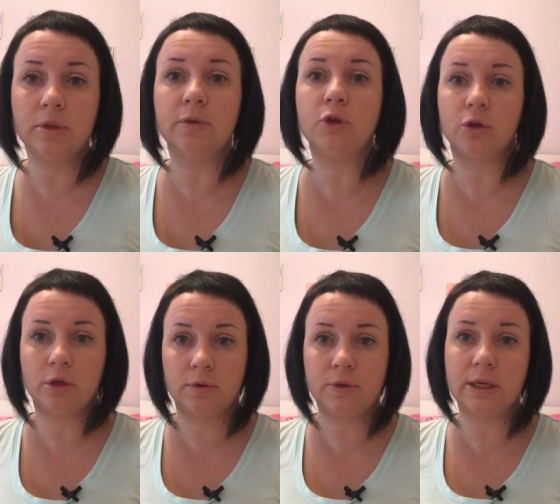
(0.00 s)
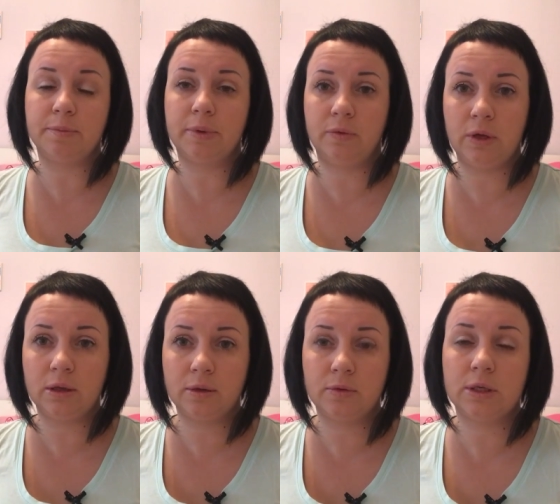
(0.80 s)
Девчонки, всем
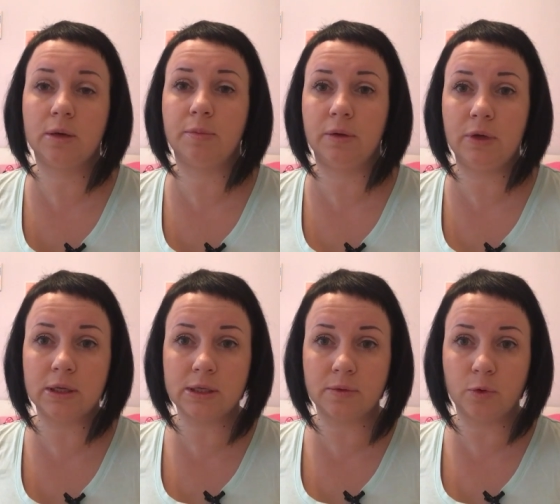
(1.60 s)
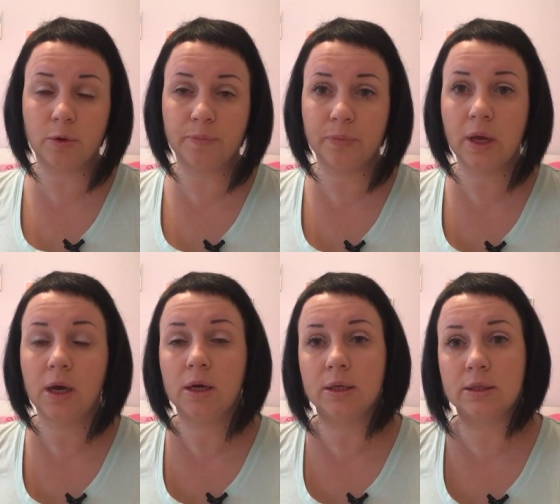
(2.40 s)
привет, всех приветствую
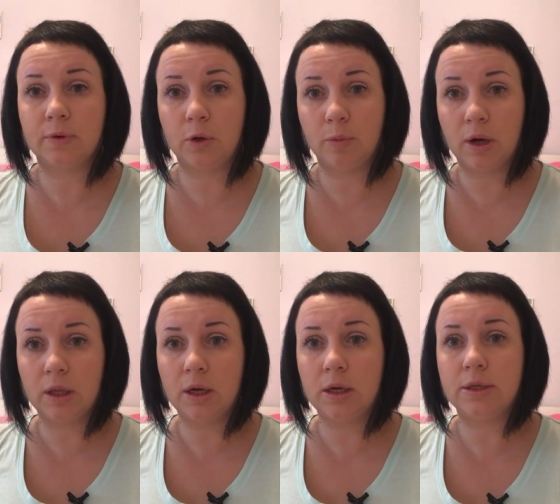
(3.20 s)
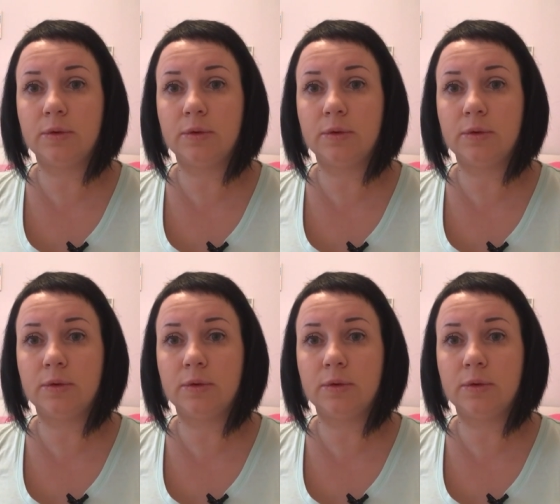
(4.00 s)
на своем канале.